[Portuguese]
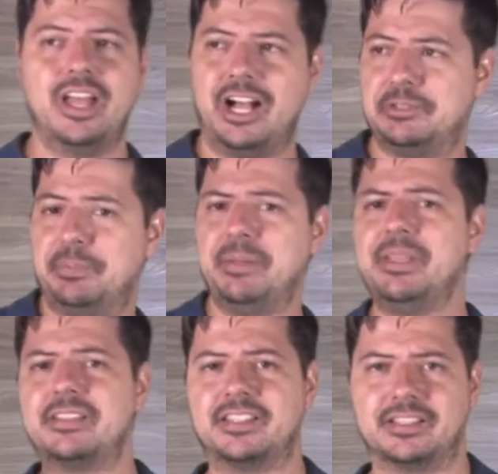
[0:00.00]
as
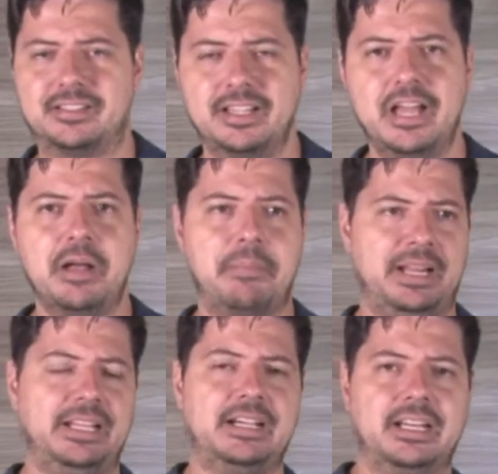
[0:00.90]
premissas para
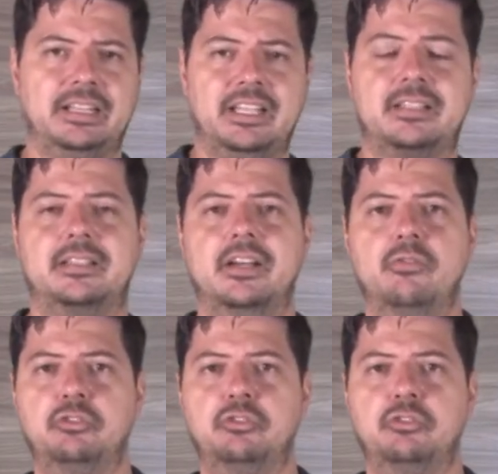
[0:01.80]
a decretação,